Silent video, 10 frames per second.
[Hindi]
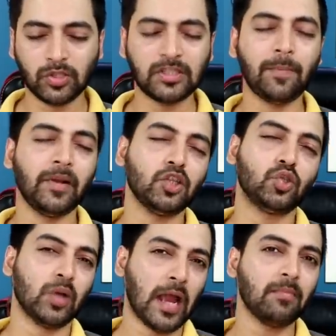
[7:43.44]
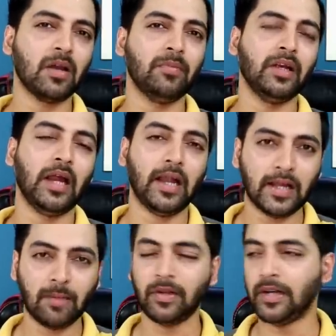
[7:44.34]
उससे पहले जुलाई में हमें
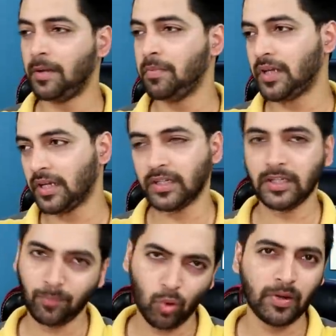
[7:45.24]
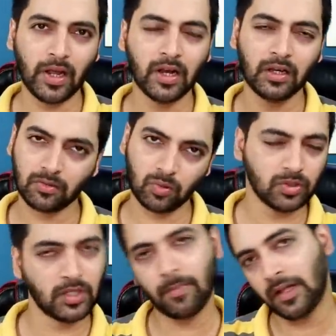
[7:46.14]
इंडिया में रेडमी के थर्टी मिलेगा
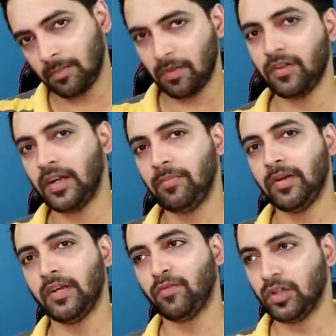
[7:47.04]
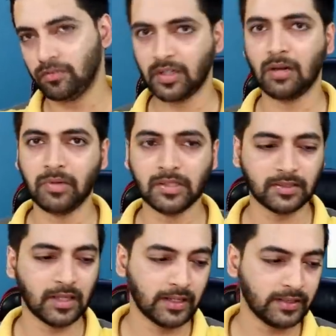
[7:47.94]
और उसके बाद हमें फिर रेडमी के फोर्टी वगैरह मिल
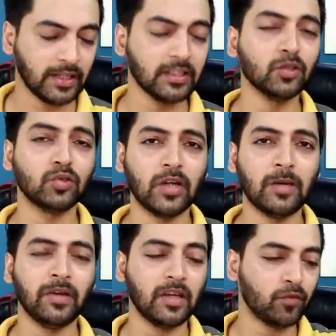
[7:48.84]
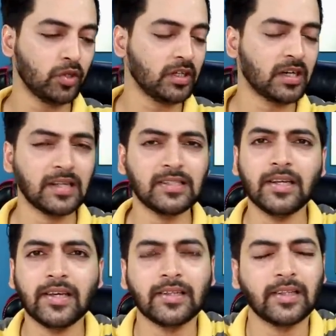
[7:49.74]
सकता है लेकिन देखते दोस्तों रेडमी के फोर्टी का खास
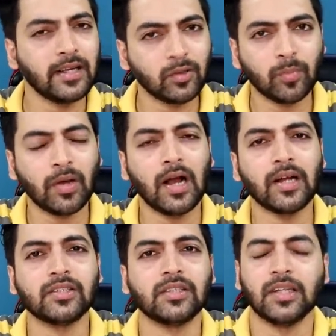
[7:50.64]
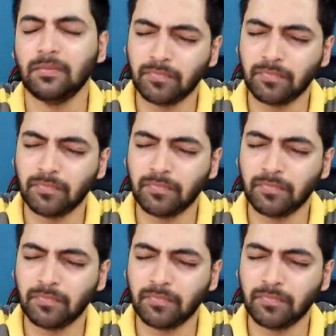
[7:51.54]
लेके आता है तो हमें आगे चल के ही